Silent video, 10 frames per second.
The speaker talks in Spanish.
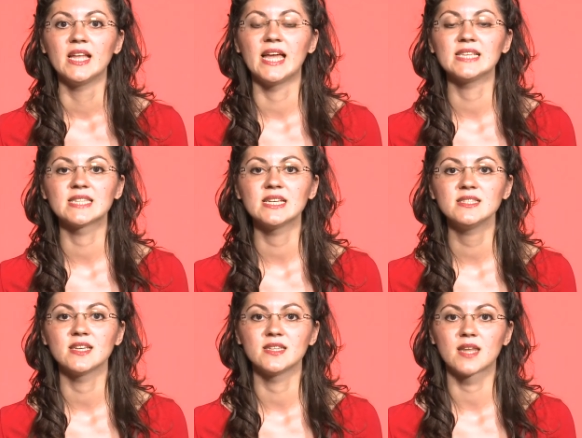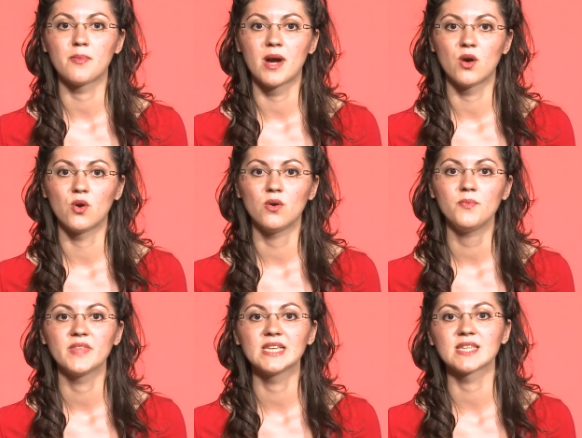La estancia de
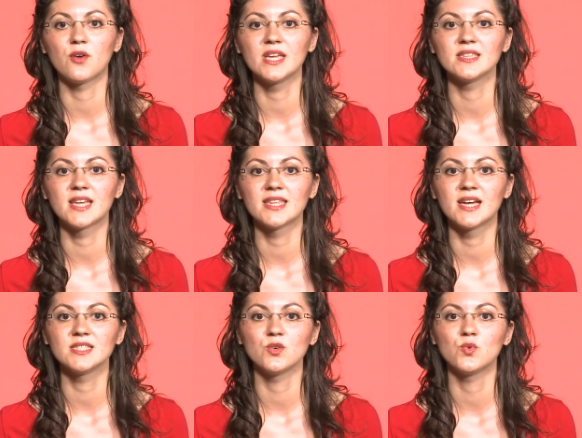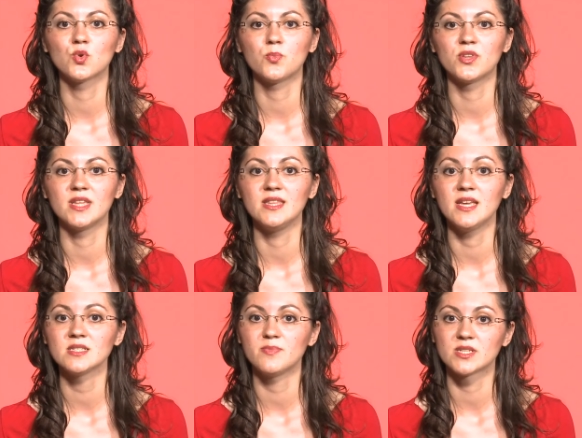trabajo está orientada hacia un grupo de
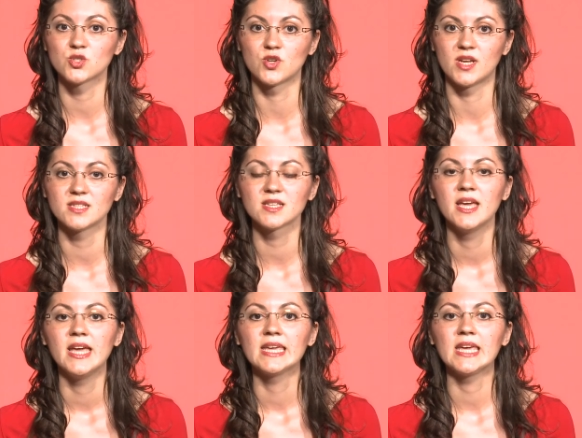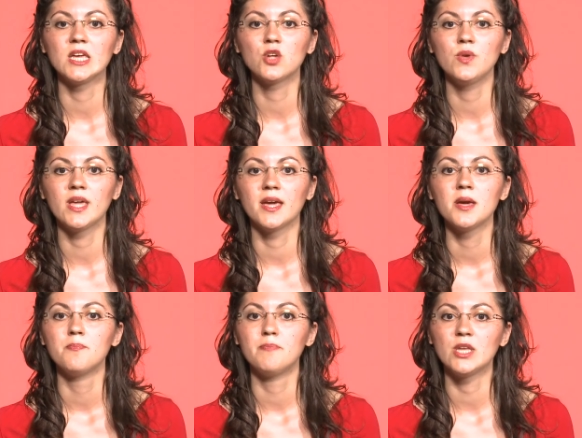10 personas que incluye
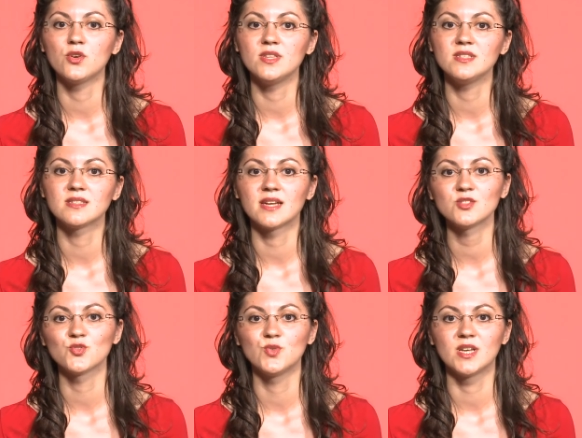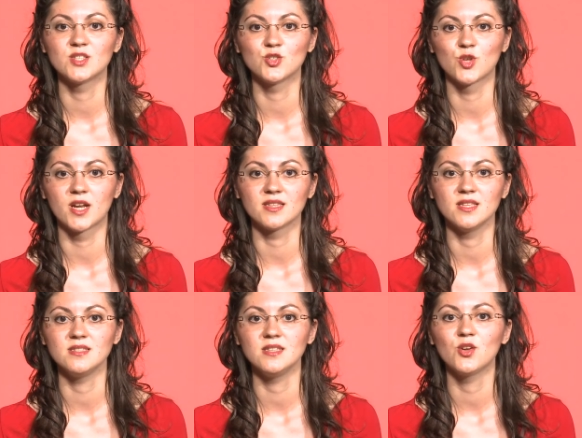periodistas, un asesor
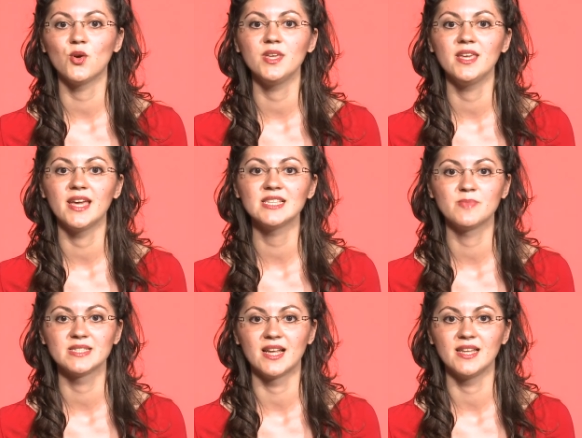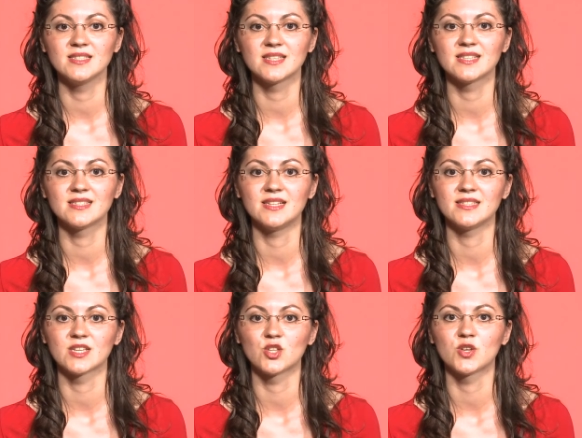artístico y especialistas del
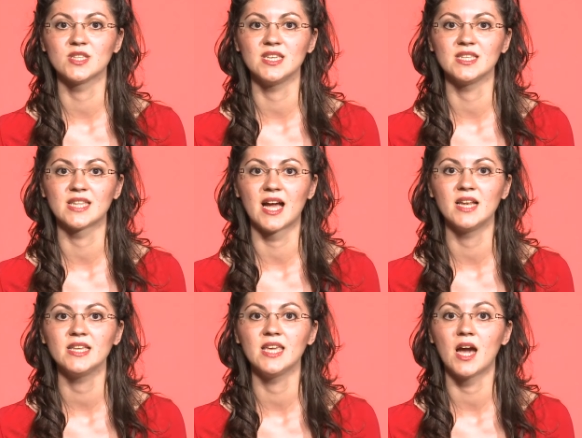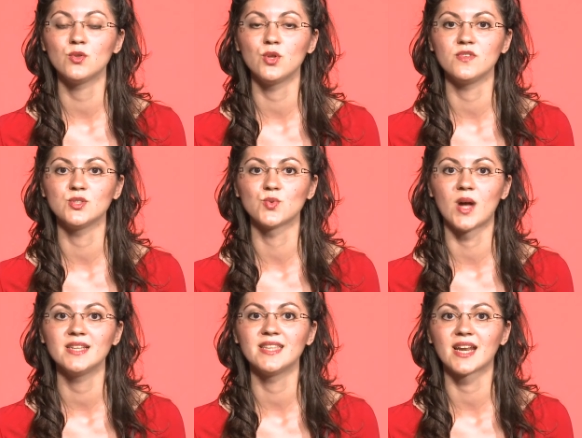sector digital y
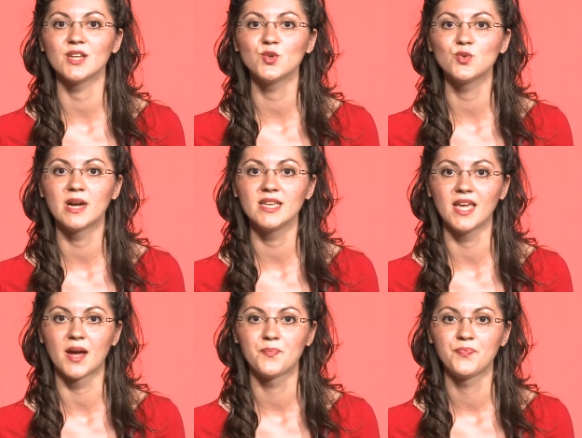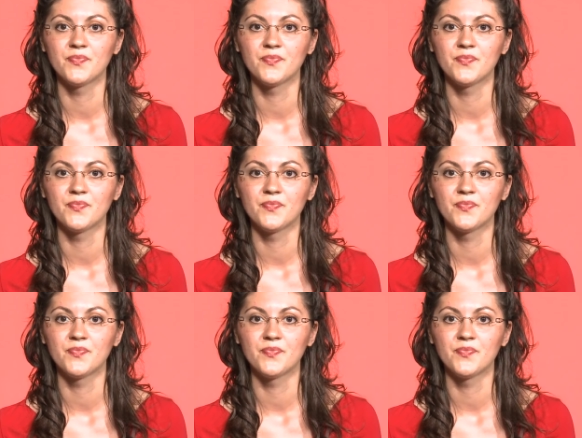audiovisual de Radio Rumanía.